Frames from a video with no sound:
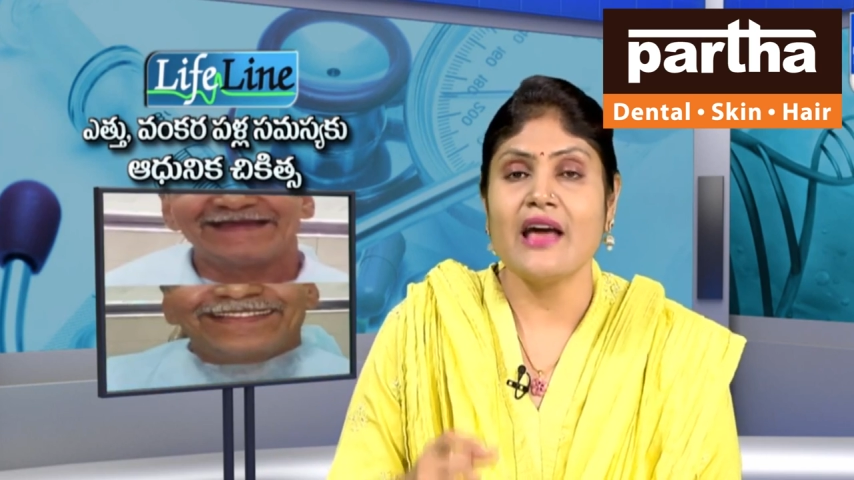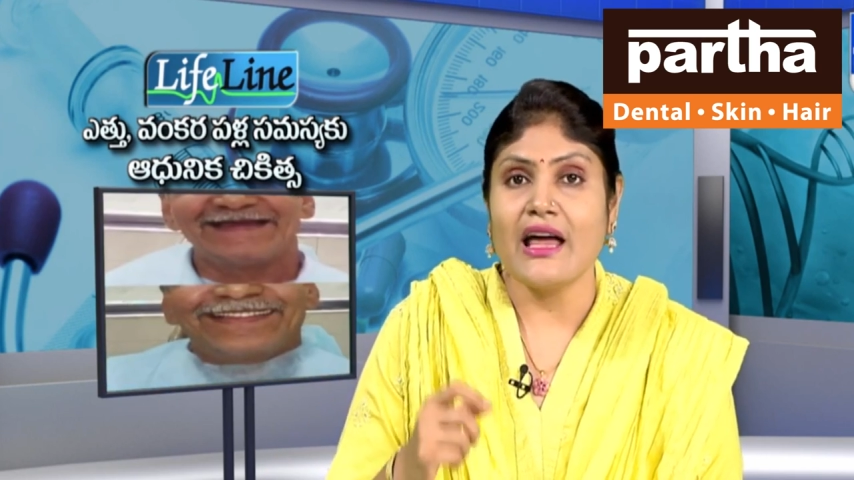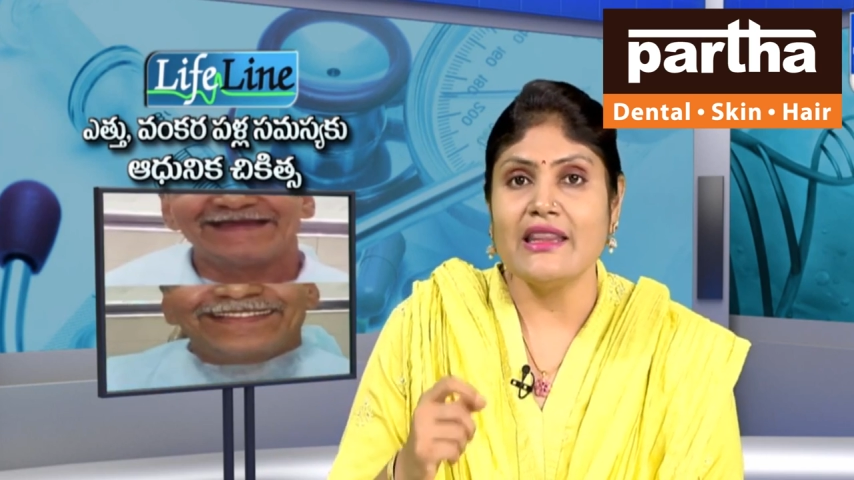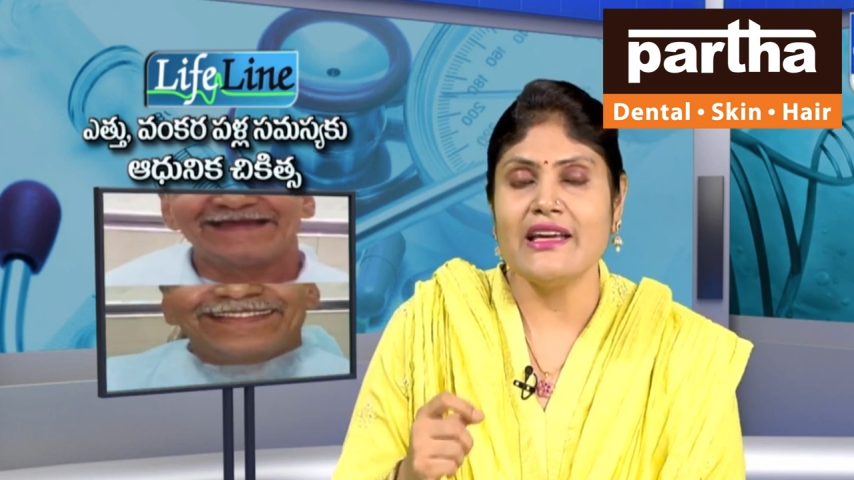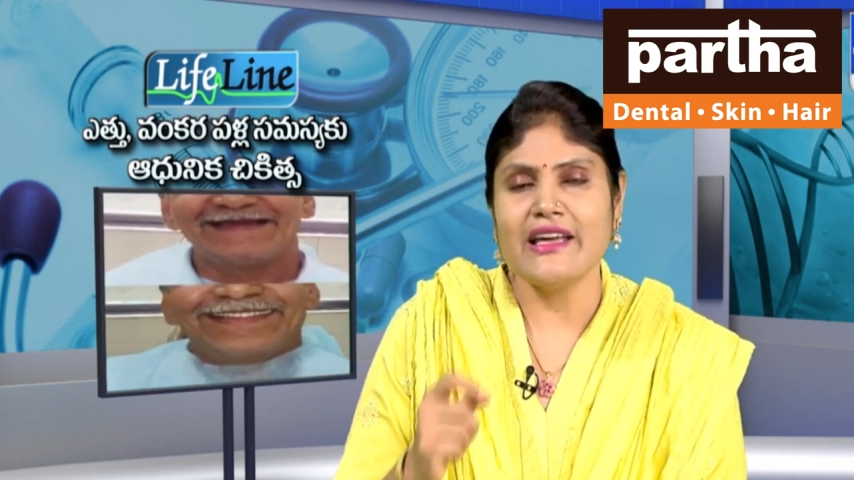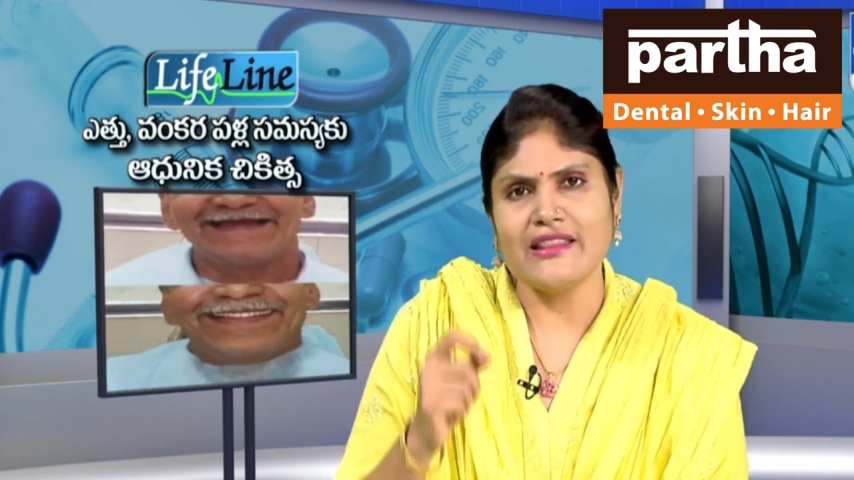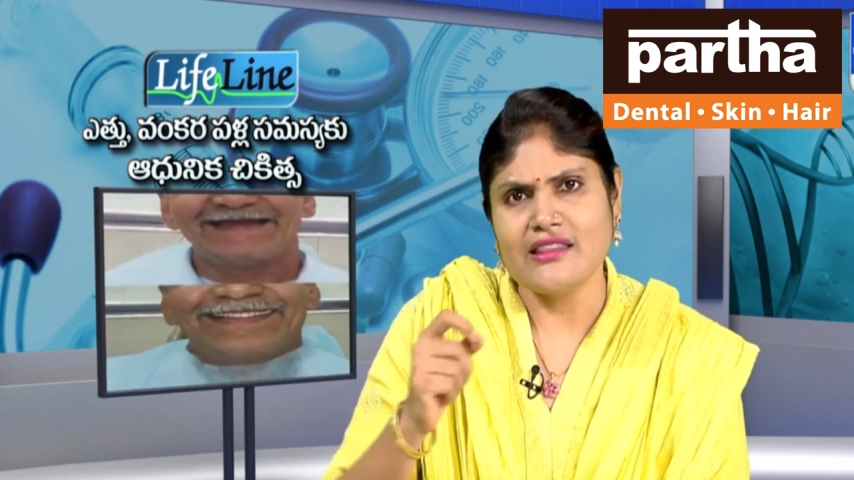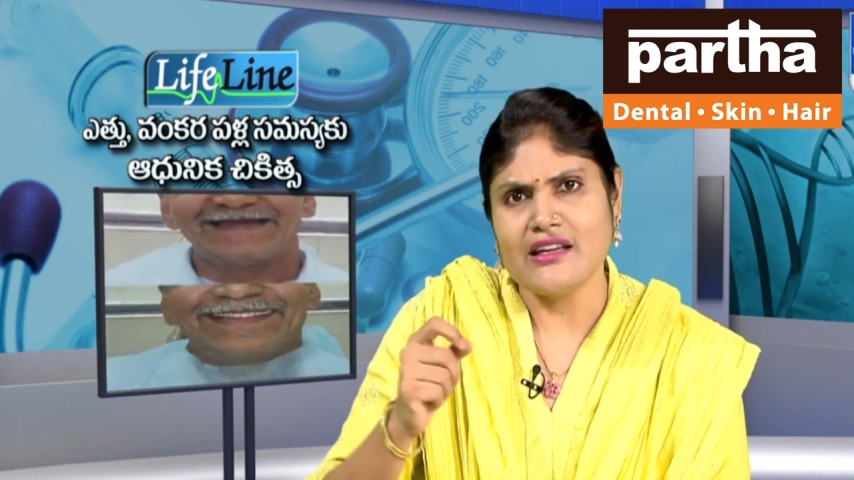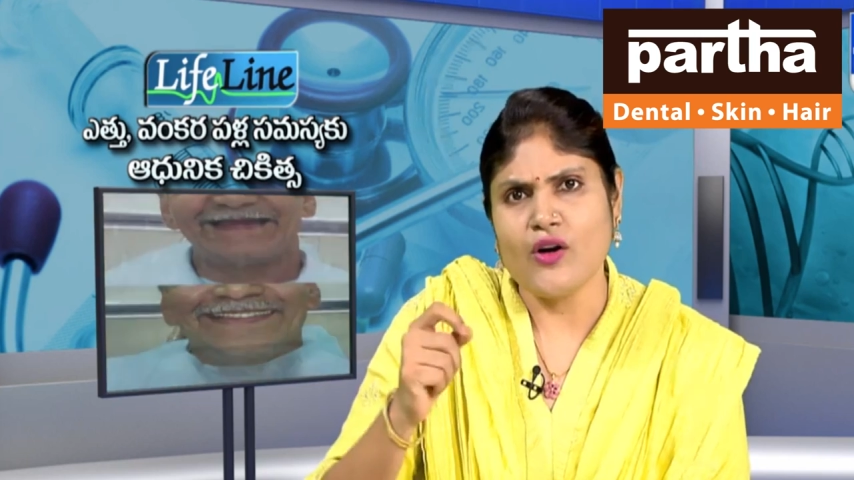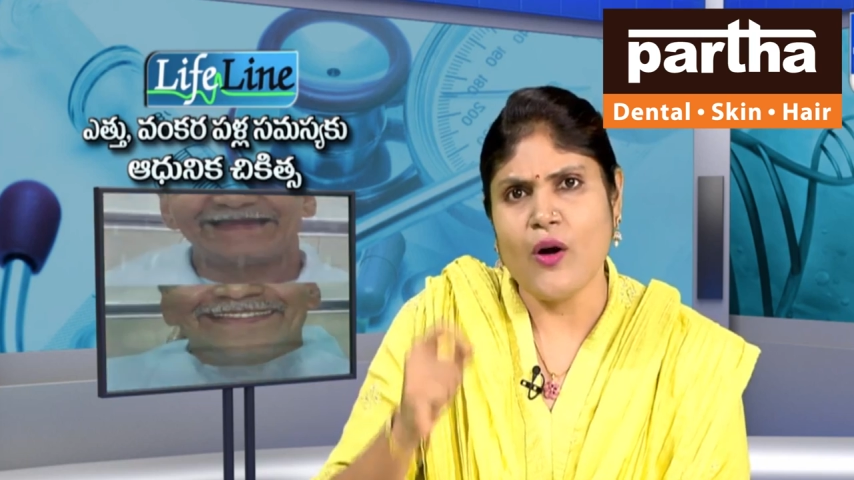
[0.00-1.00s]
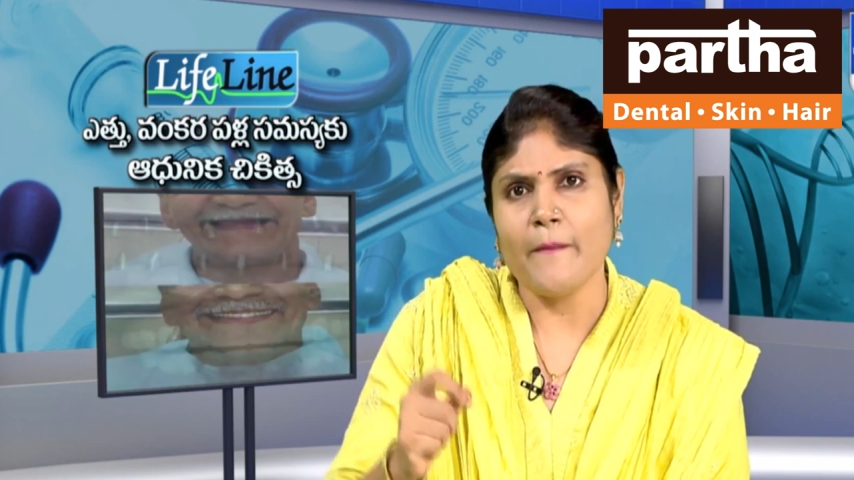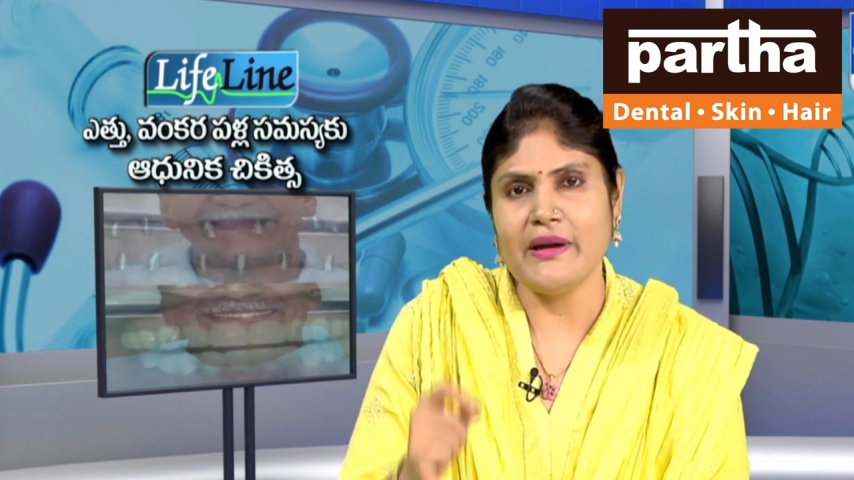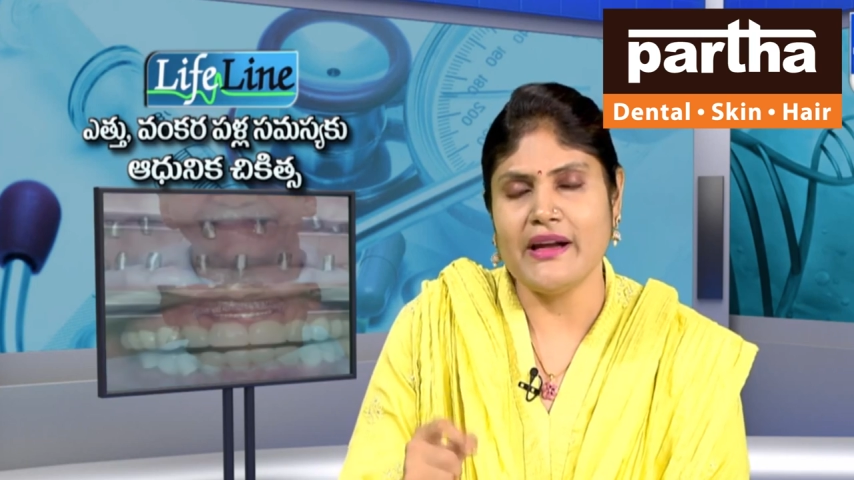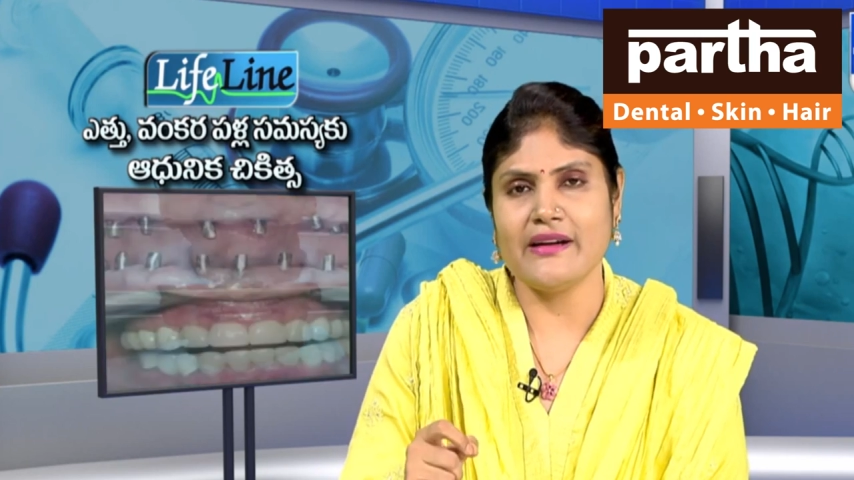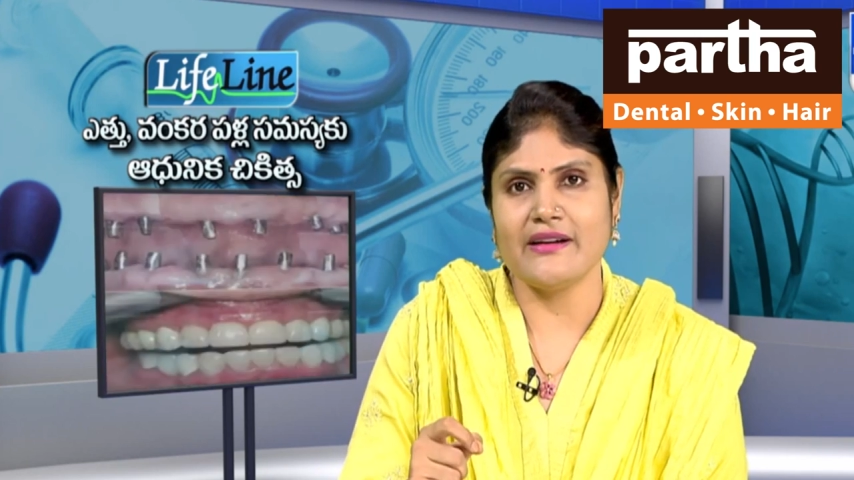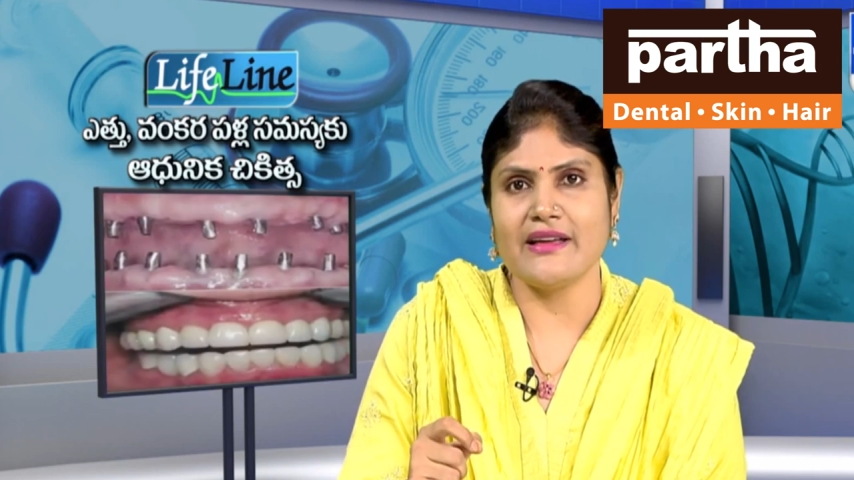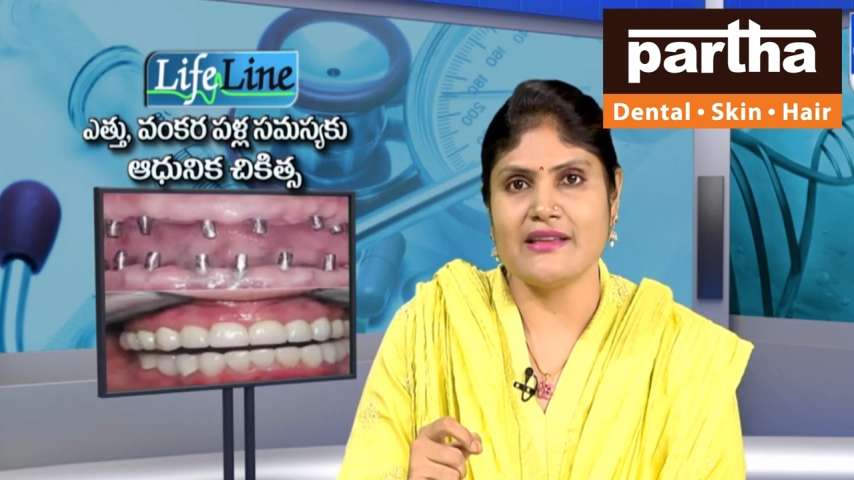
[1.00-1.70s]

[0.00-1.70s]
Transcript: అందుకే ఎంత కాంప్లికేటెడ్